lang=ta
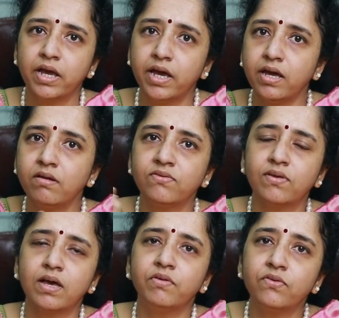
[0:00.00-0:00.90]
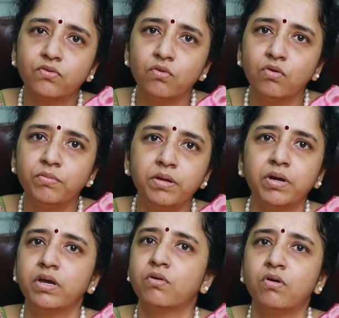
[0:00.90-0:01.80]
ஏர் இஸ் ஹேவிங் ஸோ மெனி
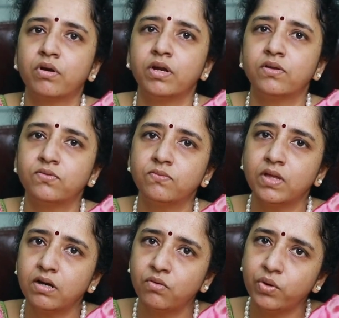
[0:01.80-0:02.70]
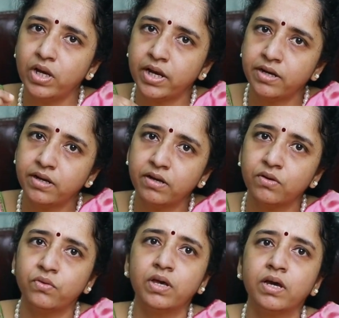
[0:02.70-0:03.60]
மைக்ரோ ஆர்கானிசம் தட் வில் என்டர்
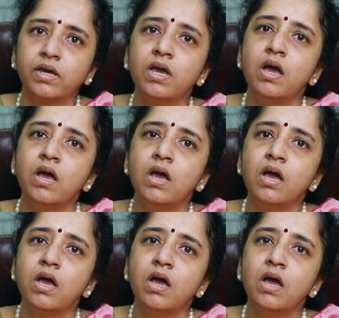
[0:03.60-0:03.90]
இன் டு தி ஐ